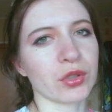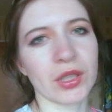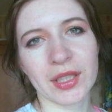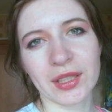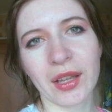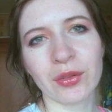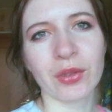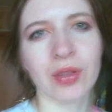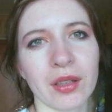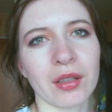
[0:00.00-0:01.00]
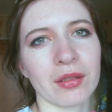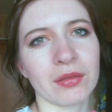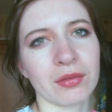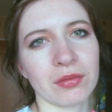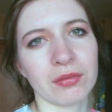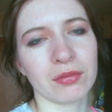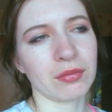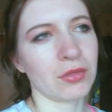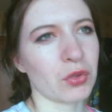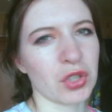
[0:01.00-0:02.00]
уже растянутое,
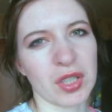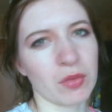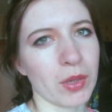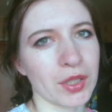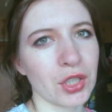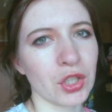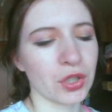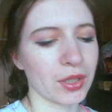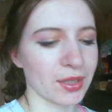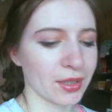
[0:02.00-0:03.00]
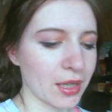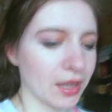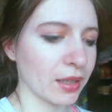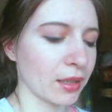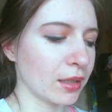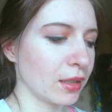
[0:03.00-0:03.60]
не очень симпатичное, старое.